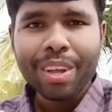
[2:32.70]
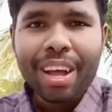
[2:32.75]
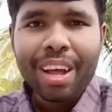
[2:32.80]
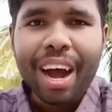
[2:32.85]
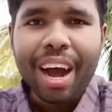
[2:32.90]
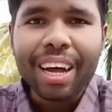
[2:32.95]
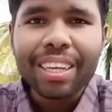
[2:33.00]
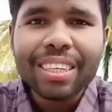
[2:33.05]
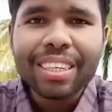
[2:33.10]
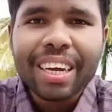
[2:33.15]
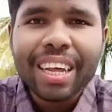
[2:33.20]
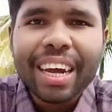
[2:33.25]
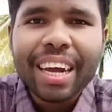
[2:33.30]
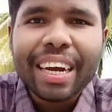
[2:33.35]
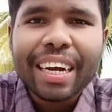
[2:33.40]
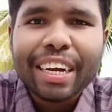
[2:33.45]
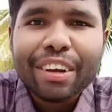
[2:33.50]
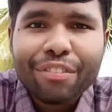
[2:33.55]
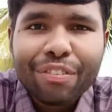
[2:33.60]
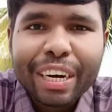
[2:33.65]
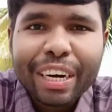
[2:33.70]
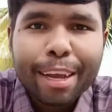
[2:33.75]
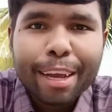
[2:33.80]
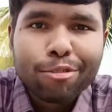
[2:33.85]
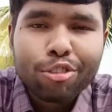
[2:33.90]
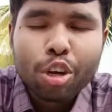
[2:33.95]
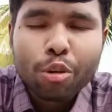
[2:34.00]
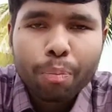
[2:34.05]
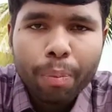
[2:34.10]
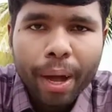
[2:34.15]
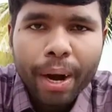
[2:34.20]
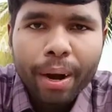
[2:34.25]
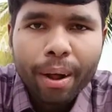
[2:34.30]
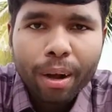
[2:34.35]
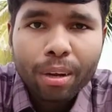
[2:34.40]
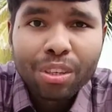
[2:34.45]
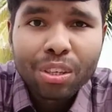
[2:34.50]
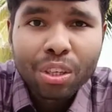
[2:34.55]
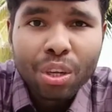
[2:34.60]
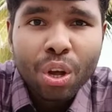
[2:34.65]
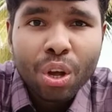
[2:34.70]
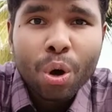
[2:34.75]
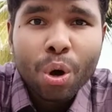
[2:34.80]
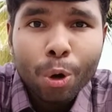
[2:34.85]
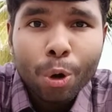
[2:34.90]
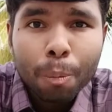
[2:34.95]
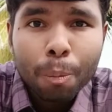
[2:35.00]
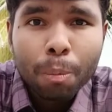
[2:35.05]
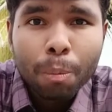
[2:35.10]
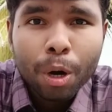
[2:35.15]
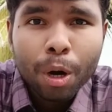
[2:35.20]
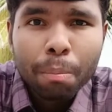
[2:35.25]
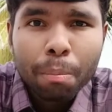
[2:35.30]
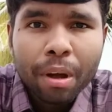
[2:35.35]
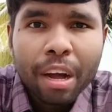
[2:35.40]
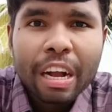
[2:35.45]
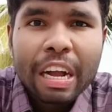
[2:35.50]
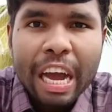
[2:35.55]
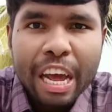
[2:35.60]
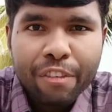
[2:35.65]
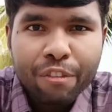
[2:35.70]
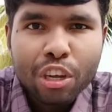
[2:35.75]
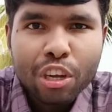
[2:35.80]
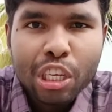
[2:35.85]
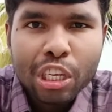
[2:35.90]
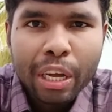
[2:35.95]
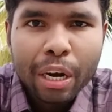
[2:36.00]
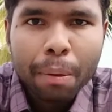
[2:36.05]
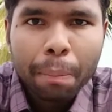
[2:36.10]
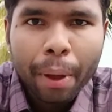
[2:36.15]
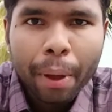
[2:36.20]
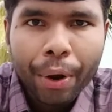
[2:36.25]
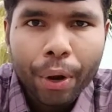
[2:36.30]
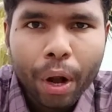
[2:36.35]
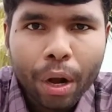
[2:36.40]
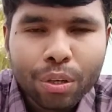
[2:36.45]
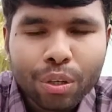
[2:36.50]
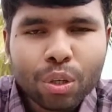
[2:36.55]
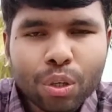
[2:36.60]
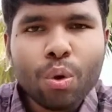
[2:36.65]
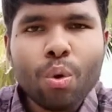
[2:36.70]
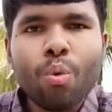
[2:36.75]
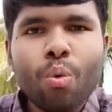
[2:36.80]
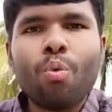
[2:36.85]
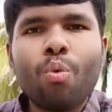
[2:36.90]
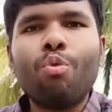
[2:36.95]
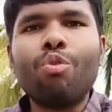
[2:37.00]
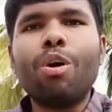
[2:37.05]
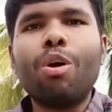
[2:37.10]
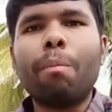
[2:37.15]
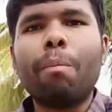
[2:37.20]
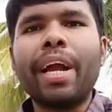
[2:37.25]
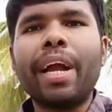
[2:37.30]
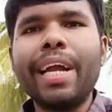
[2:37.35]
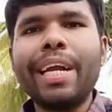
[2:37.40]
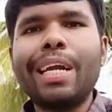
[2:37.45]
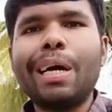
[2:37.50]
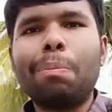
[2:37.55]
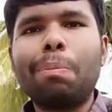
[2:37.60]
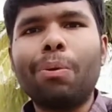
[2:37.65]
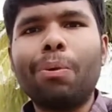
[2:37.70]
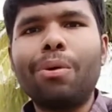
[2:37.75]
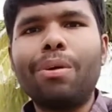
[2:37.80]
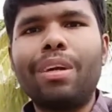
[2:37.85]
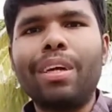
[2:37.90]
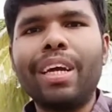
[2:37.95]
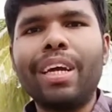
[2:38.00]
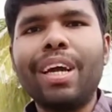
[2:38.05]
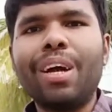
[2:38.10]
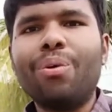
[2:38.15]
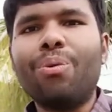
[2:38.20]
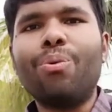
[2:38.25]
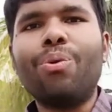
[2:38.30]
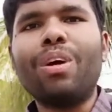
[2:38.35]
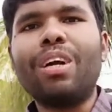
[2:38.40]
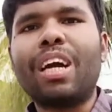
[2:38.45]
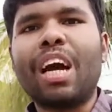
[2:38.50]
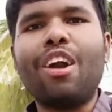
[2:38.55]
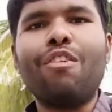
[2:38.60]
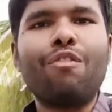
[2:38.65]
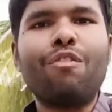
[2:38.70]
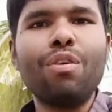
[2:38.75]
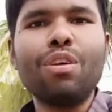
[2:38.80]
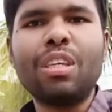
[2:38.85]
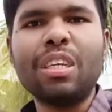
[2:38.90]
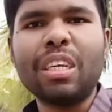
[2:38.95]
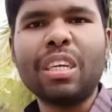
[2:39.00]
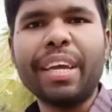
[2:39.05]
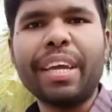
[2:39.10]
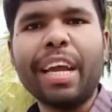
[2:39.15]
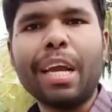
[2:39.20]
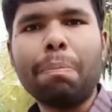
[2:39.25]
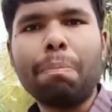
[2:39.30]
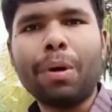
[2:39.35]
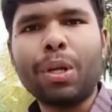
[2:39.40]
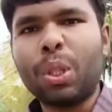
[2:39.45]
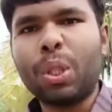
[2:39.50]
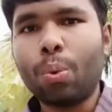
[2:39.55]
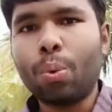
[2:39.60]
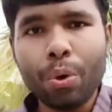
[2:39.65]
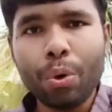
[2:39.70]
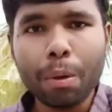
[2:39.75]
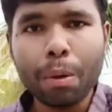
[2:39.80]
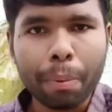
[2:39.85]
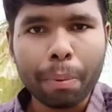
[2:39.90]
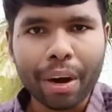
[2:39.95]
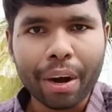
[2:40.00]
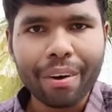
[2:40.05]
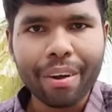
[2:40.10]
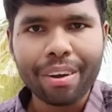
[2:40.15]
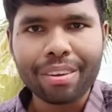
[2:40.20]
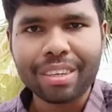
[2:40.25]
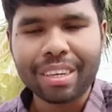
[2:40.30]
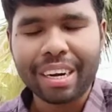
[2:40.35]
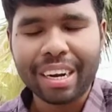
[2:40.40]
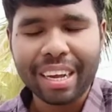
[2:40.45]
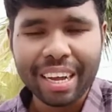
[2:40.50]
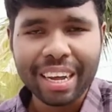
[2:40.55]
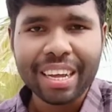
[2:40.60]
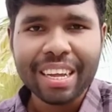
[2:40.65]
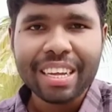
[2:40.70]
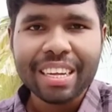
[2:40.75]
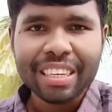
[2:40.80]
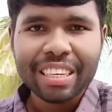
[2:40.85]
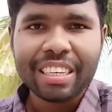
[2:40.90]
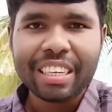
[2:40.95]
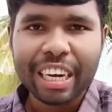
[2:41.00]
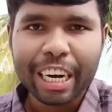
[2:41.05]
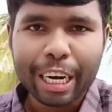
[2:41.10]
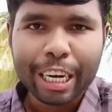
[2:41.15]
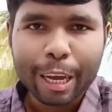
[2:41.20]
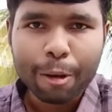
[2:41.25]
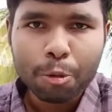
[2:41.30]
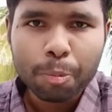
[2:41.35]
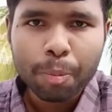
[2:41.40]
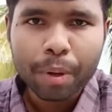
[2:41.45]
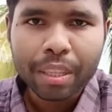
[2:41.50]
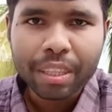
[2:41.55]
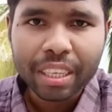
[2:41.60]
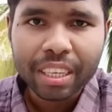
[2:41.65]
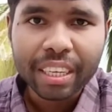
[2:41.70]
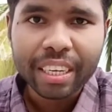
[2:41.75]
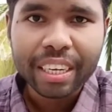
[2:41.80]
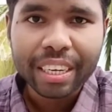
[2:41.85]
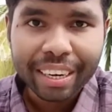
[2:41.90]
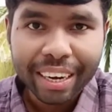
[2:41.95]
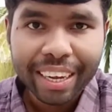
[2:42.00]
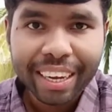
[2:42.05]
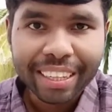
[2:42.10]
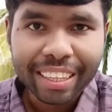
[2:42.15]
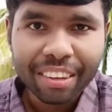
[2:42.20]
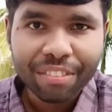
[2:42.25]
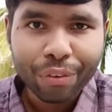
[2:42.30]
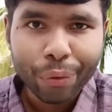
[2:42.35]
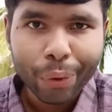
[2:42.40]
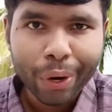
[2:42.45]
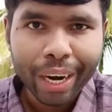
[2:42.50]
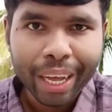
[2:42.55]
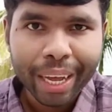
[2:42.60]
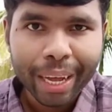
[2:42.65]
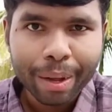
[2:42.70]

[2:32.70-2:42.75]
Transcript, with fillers: அதில் டிஃப்ரெண்ட் டைப்ஸ் ஆஃப் பேரடாக்ஸ் ரொம்ப ரொம்ப கன்ஃபியூசிங்கான பேரடாக்ஸ் உங்கள் மைண்டை போட்டு ஒரு கன்ஃபியூசிங்காக ஏற்படுத்தக்கூடிய பேரடாக்ஸான சில டைப்ஸ் பற்றி இன்றைக்கி இந்த வீடியோவில்